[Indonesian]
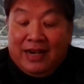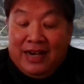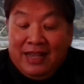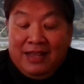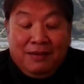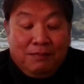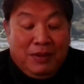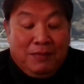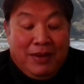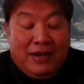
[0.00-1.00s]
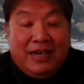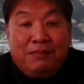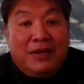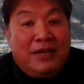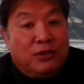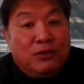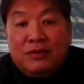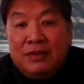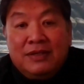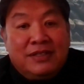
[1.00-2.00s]
Karena memang
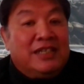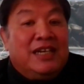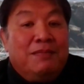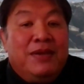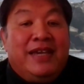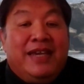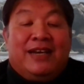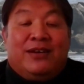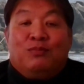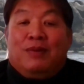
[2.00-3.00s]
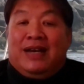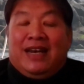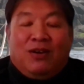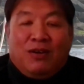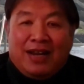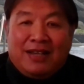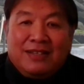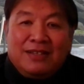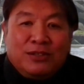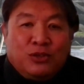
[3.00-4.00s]
dibentuk sedemikian rupa dan
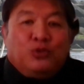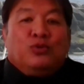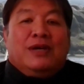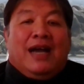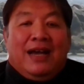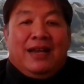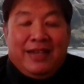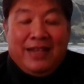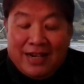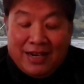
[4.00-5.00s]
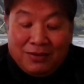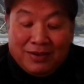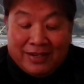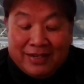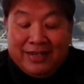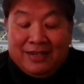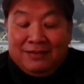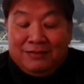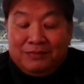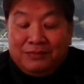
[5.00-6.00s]
orang suka dia kalau kerdil.
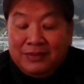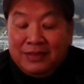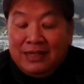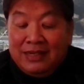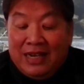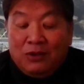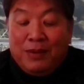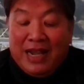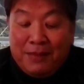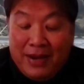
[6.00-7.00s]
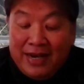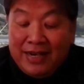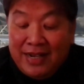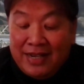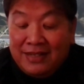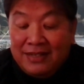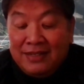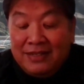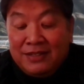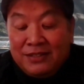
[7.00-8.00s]
Lalu bagaimana dengan
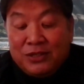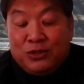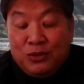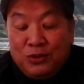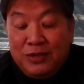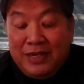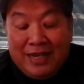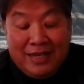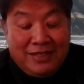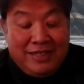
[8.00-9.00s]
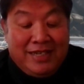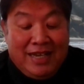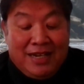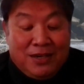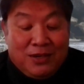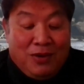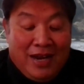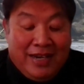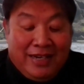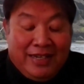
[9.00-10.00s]
sesungguhnya jika
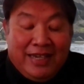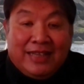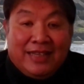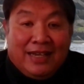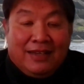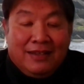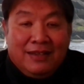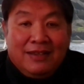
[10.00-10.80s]
kerohanian kita